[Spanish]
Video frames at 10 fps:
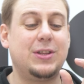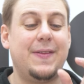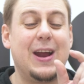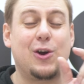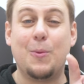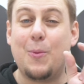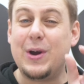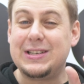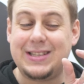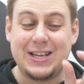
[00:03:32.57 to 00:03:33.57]
tendrá
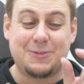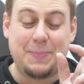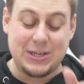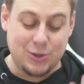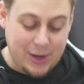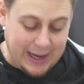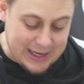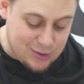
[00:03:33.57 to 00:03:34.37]
como este espesor que